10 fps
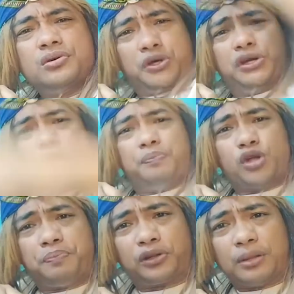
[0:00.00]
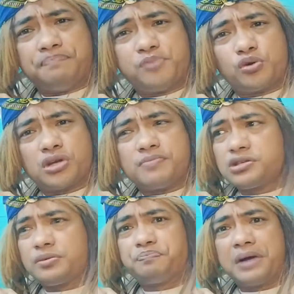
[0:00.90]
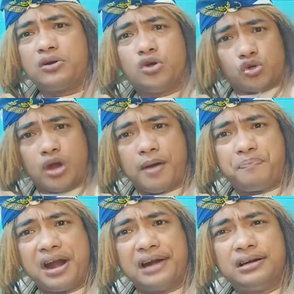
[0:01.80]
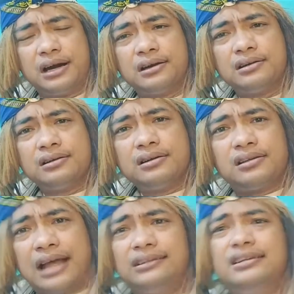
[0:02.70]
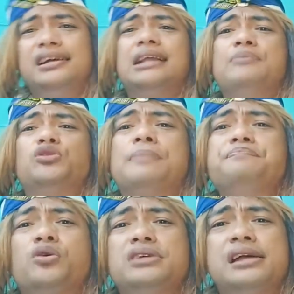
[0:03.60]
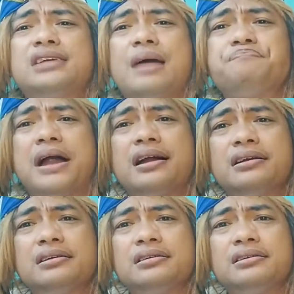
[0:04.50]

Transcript: Mereka bisa bertempur sama Jepang, sama Belanda. Saat ini kita mau tempur dengan siapa?